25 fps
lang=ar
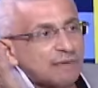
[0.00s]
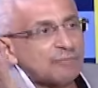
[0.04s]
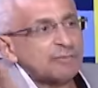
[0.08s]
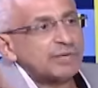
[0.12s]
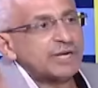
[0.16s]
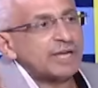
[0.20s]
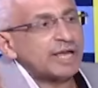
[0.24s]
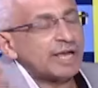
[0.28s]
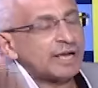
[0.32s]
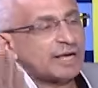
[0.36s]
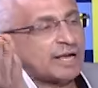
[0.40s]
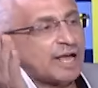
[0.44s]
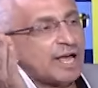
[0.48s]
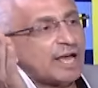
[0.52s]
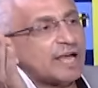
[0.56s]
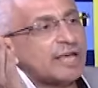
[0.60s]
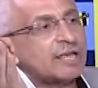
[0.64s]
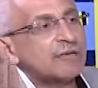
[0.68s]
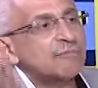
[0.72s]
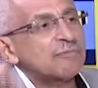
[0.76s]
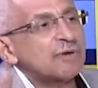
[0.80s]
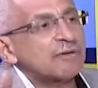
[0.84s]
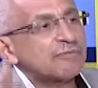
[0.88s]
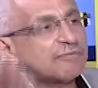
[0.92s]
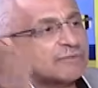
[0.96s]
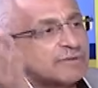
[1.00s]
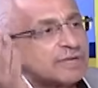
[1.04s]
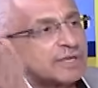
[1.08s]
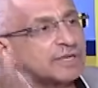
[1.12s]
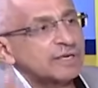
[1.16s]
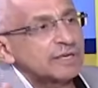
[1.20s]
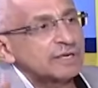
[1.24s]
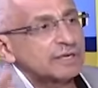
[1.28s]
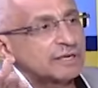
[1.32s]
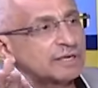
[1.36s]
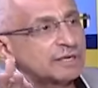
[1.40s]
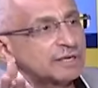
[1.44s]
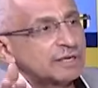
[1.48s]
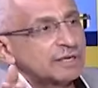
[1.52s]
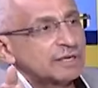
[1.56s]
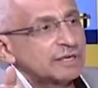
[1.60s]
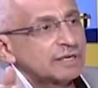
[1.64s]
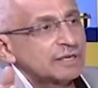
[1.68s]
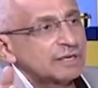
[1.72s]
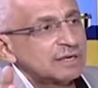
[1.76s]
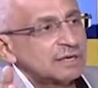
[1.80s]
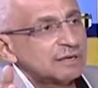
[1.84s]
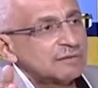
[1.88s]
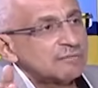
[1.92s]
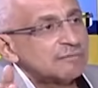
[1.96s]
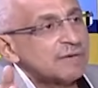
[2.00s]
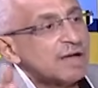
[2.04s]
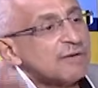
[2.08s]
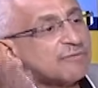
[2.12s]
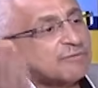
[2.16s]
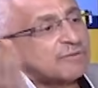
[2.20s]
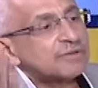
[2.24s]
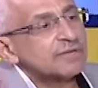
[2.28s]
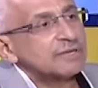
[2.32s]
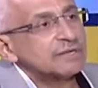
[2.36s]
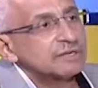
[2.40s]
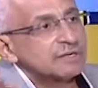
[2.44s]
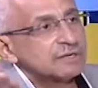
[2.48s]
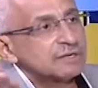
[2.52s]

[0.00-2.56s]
من هيك حكي ما في ما في